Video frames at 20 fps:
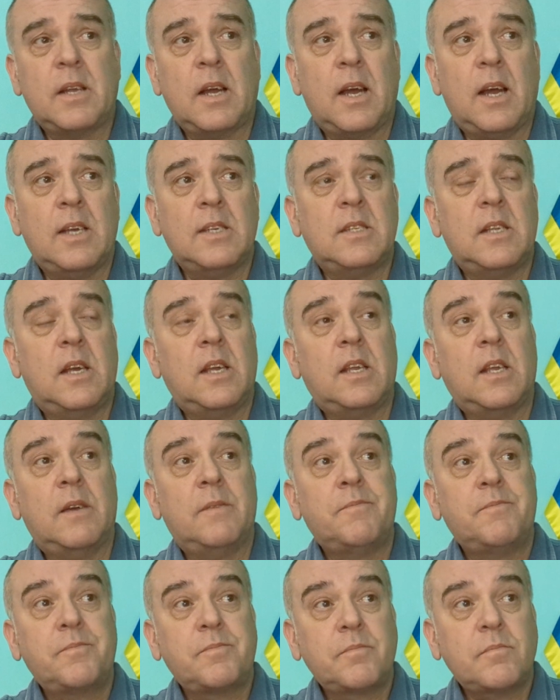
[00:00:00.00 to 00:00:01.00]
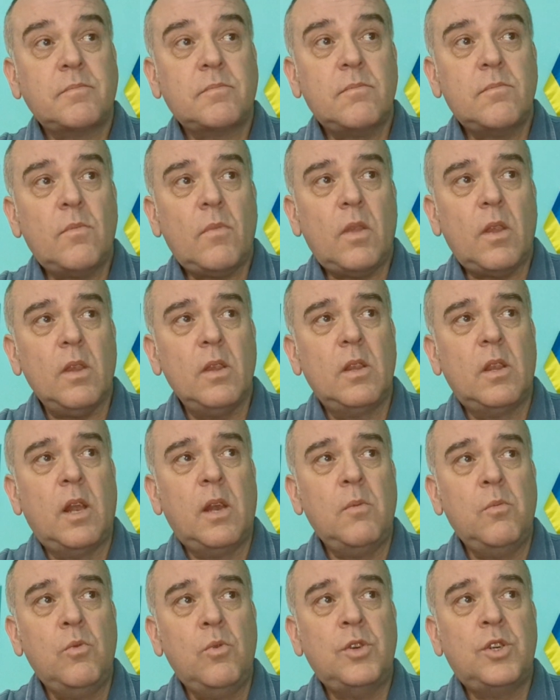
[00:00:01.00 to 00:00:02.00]
такая, знаете,
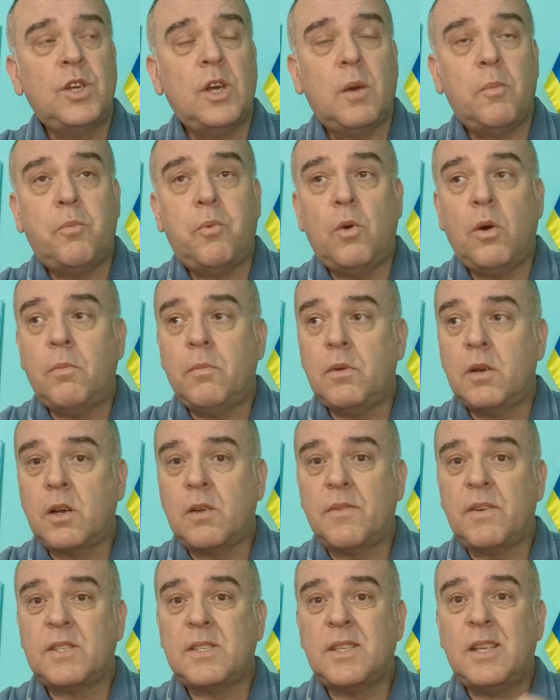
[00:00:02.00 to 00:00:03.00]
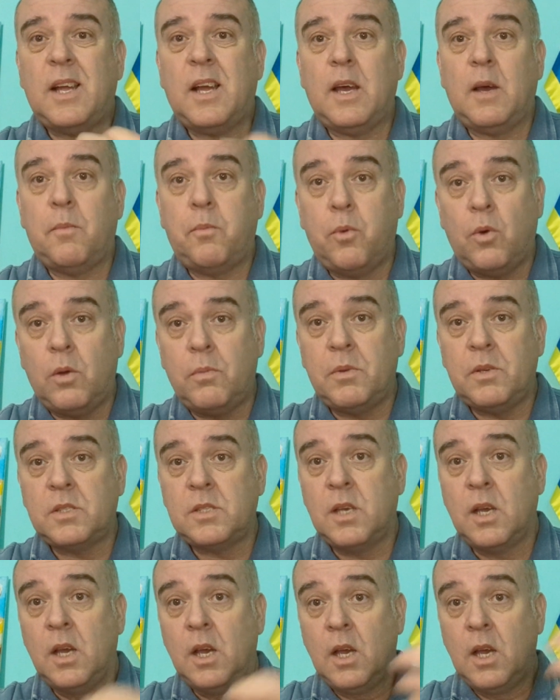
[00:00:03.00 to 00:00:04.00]
дремучая пом, квасная
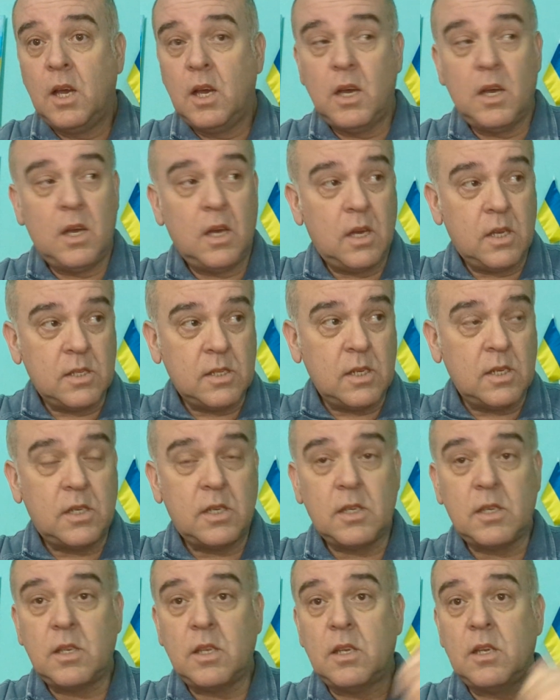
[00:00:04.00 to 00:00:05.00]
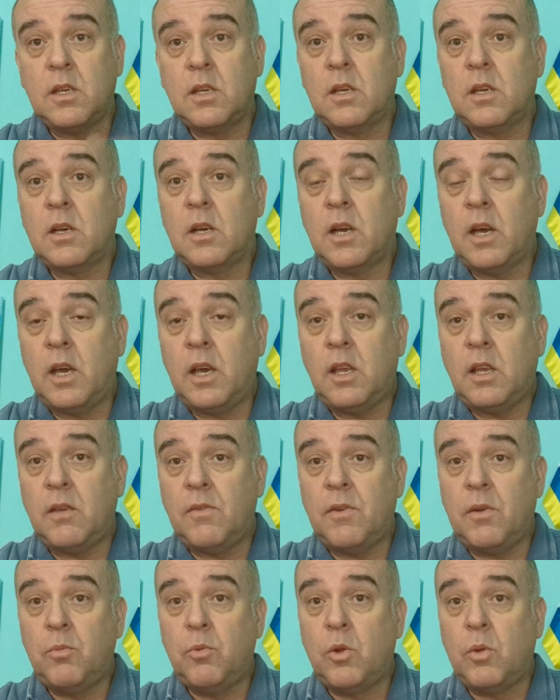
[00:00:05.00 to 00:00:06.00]
помесь Э, значит, э, Гаити
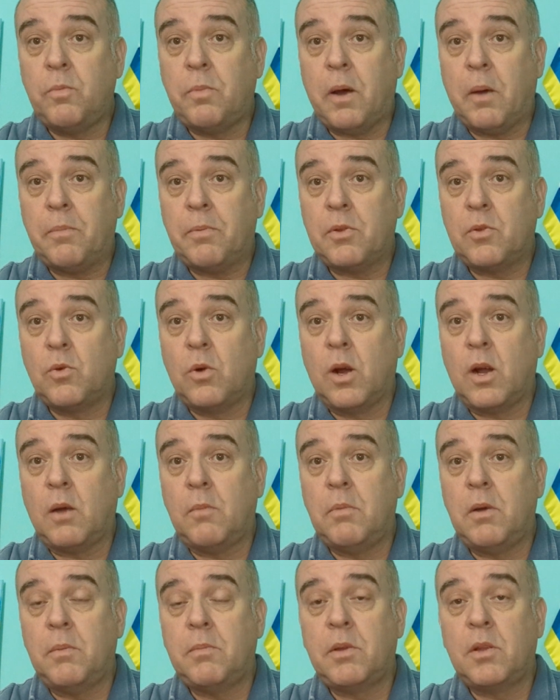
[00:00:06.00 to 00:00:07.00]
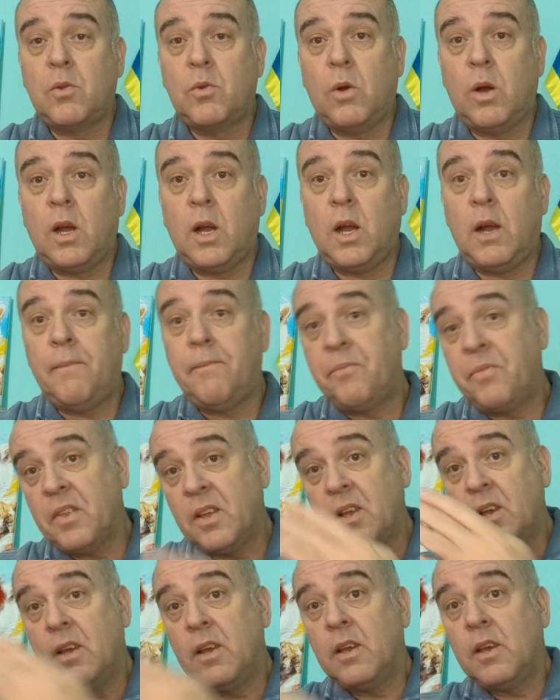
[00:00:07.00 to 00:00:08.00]
времен папы Дока Бэби Дока
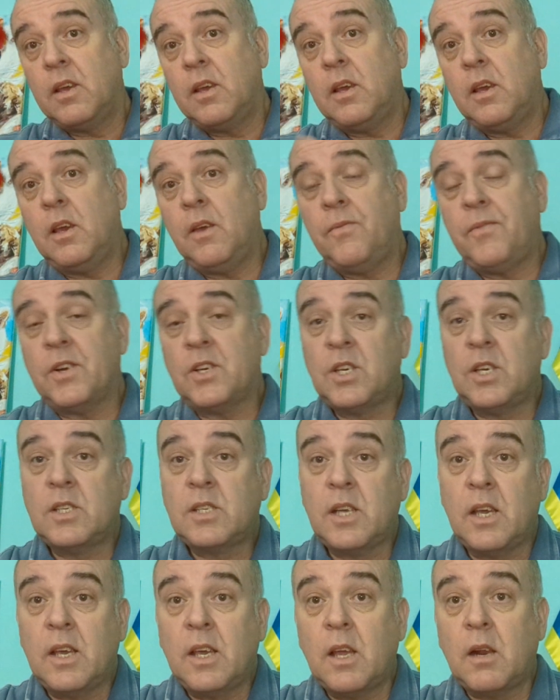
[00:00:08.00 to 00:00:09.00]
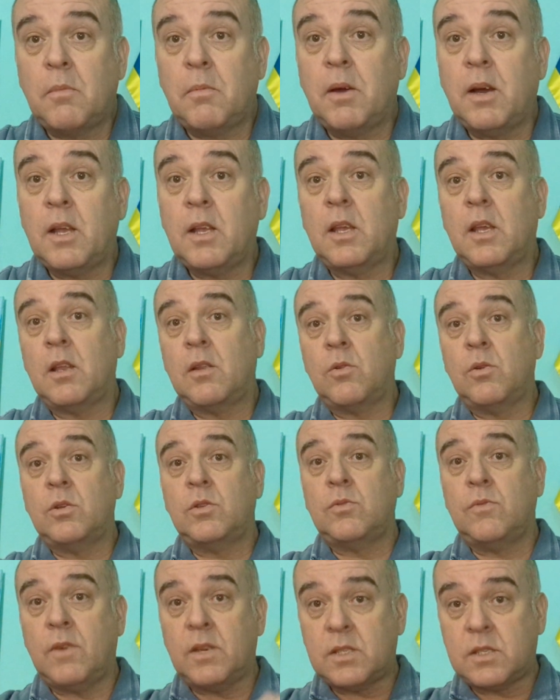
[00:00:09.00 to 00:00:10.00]
и фашистской Германии. То
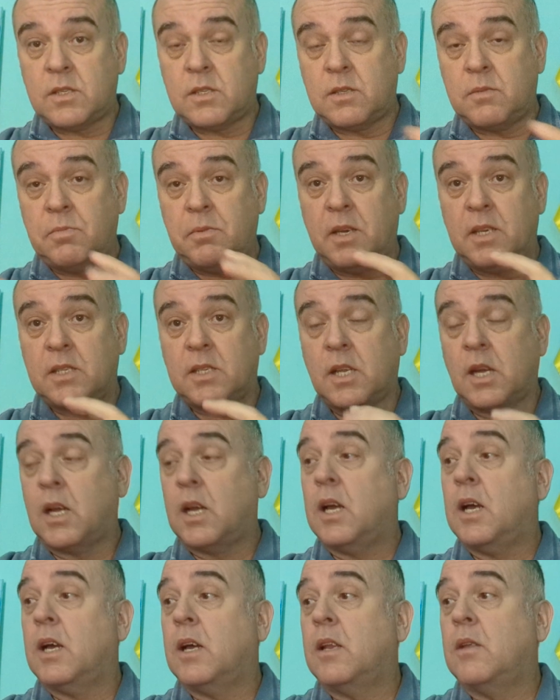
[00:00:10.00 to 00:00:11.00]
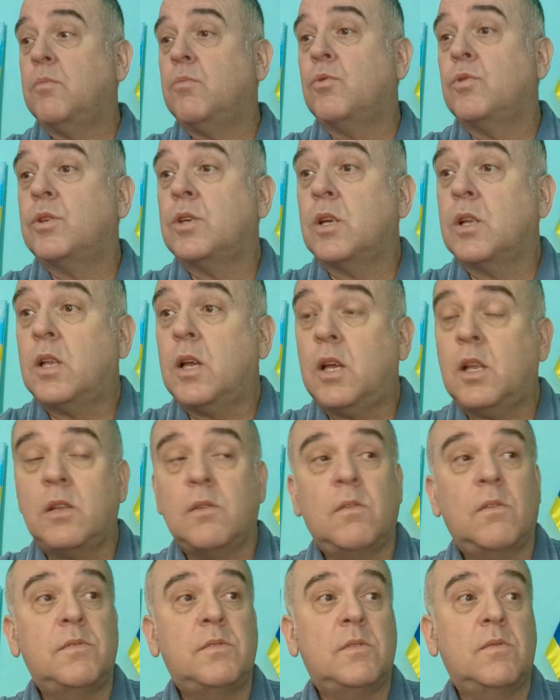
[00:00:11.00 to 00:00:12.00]
есть у вас смесь такая гремучая, да,
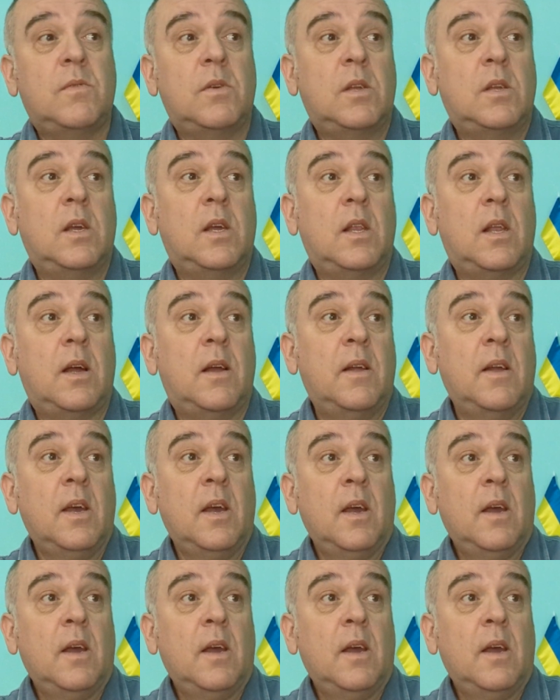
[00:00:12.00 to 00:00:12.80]
этого всего дела.